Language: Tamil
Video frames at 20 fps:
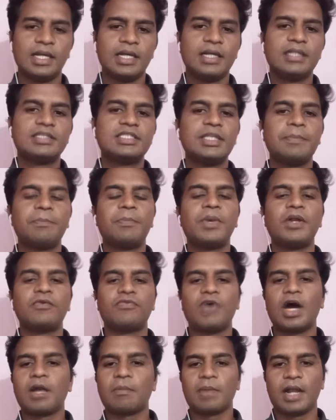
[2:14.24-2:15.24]
சிம்பிள்
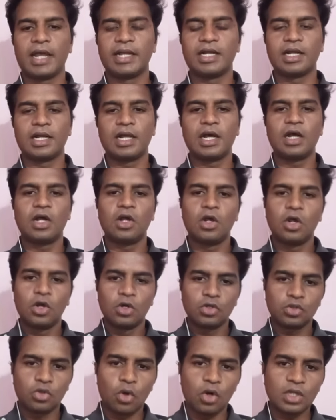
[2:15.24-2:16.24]
ஃபார்முலா என்னென்னா
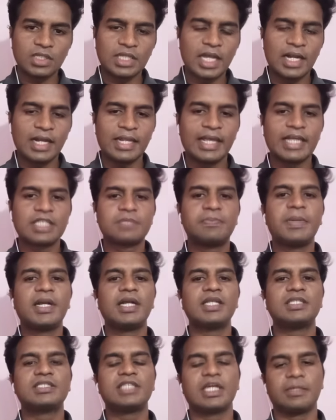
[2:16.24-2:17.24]
டோட்டல்
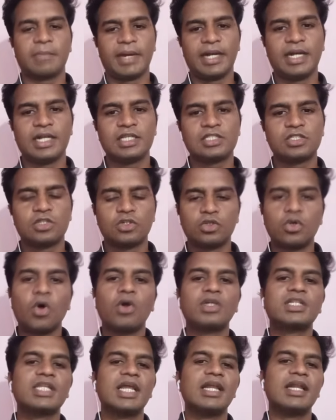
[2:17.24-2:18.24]
எக்ஸ்பெண்டிச்சர் மைனஸ்
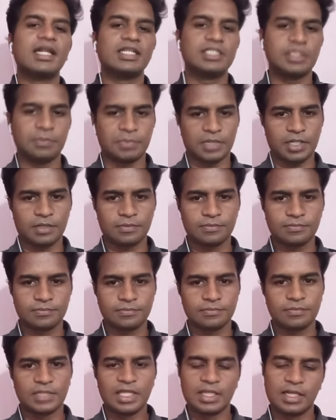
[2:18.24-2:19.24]
டோட்டல் ரிசிப்ட்
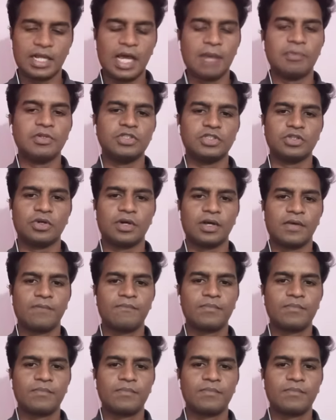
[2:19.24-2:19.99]
இதை ஞாபகம் வச்சுக்கோங்க